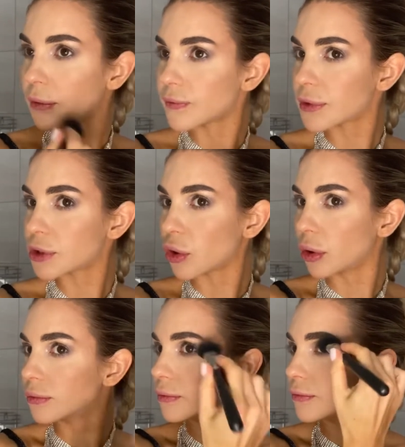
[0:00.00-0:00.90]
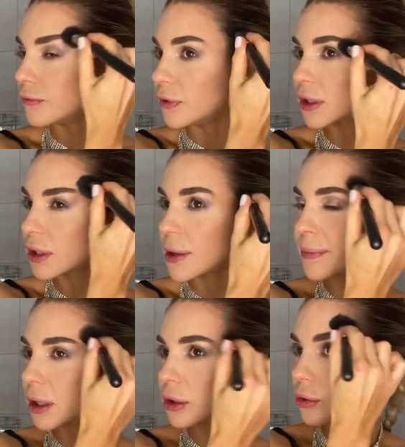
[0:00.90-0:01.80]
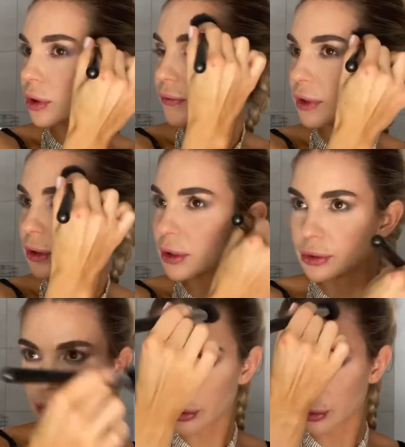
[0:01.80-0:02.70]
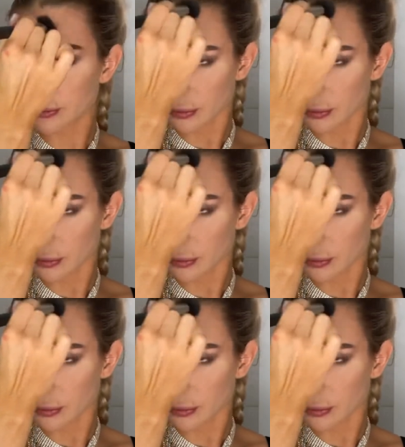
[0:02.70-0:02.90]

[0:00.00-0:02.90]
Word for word: все, вернее партнера вы не найдете.